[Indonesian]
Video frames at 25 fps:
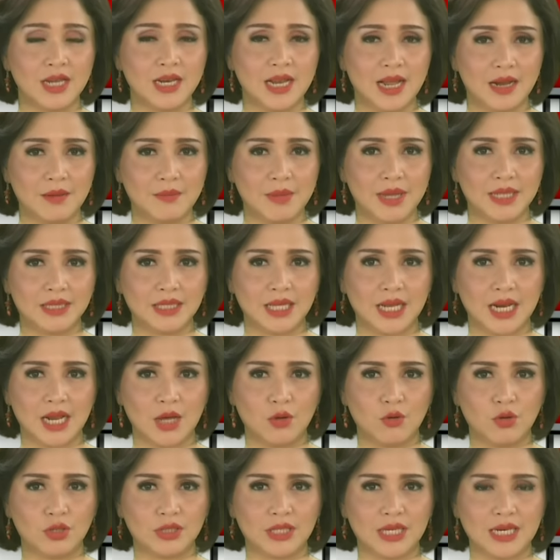dan mantan
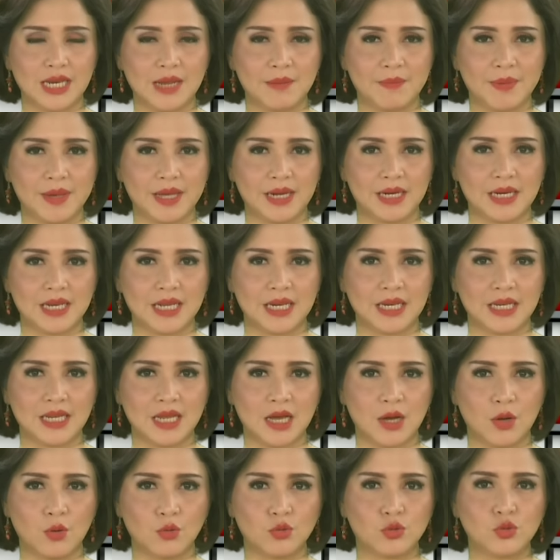anggota DPRD
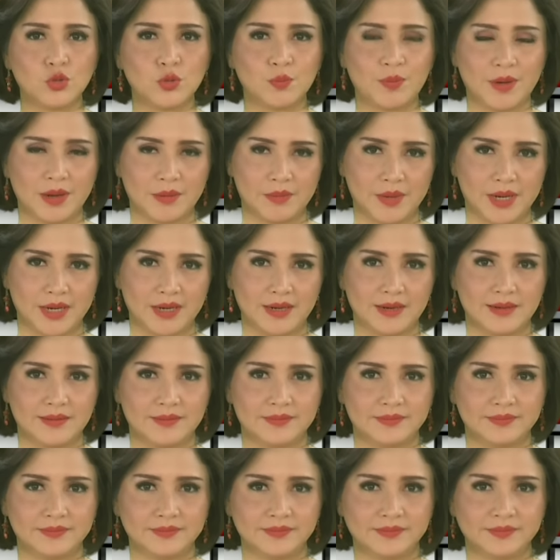Riau Suparman.